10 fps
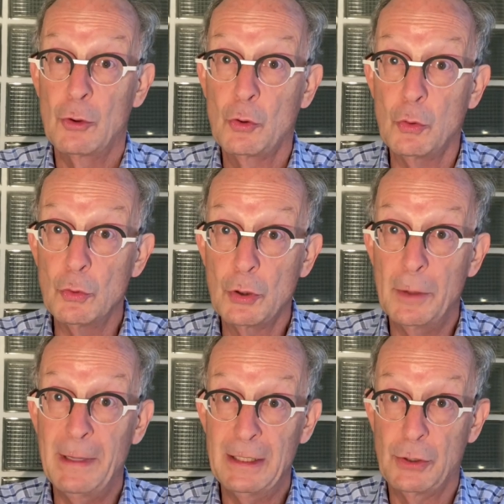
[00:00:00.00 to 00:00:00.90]

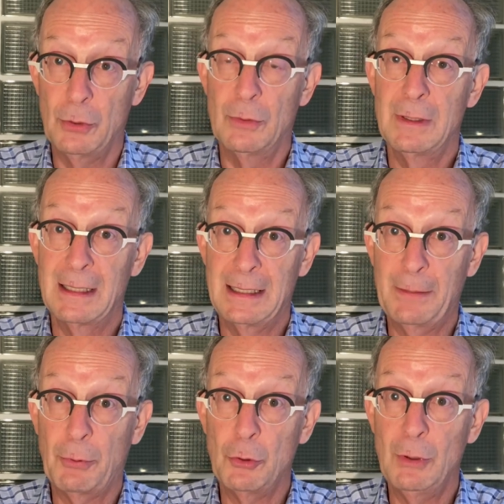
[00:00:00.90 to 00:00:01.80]
consommation qui
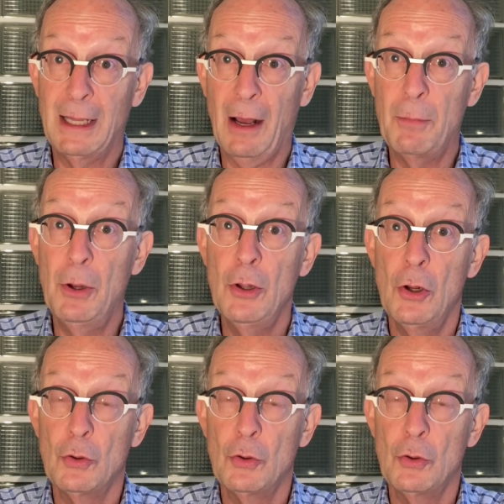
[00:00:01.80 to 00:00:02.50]
produit le carbone.